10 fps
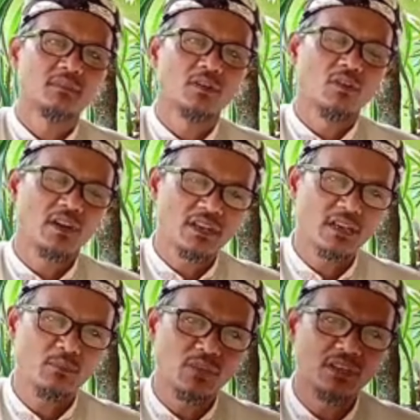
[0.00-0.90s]
Orang yang
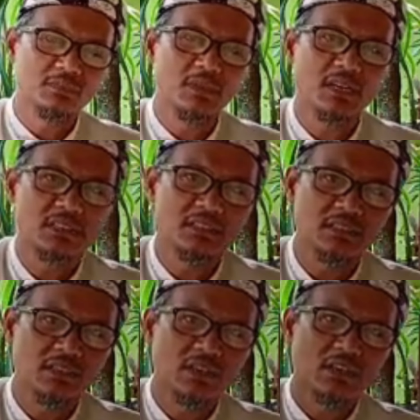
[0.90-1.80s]
punya semangat,
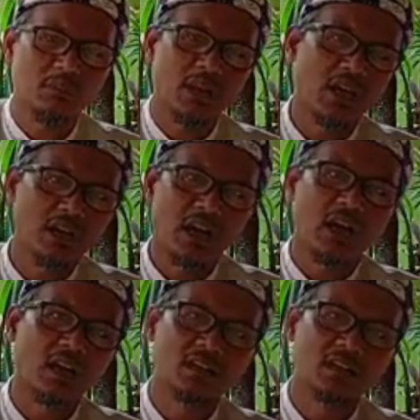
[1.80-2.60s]
dia akan melangkah,